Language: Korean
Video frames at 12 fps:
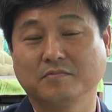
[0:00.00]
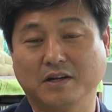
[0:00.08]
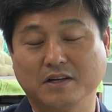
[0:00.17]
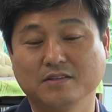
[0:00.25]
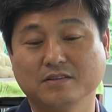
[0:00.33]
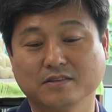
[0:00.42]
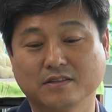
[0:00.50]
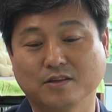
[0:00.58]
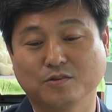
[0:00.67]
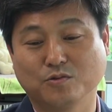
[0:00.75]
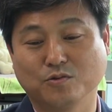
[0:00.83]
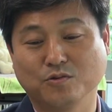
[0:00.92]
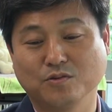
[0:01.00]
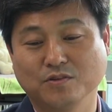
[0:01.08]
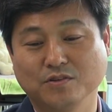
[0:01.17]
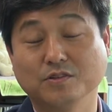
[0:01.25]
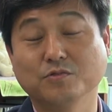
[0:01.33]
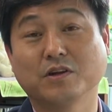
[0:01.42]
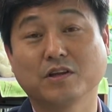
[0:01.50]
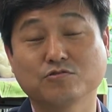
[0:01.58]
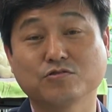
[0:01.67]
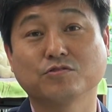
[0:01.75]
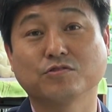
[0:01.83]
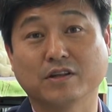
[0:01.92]
많이들 이렇게 또 응원해
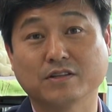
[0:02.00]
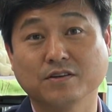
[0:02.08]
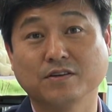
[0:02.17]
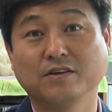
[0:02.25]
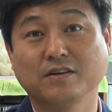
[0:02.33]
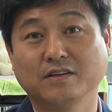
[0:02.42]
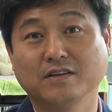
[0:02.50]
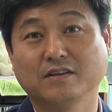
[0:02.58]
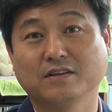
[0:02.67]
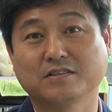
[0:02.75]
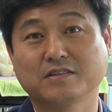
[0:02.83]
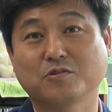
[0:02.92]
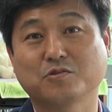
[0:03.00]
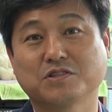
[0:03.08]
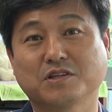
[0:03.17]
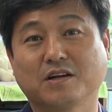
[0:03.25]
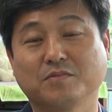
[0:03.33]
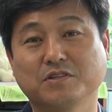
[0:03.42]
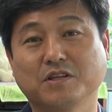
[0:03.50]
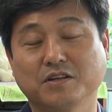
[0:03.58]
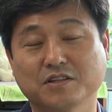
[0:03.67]
주시고 그래서 새로 시작합니다.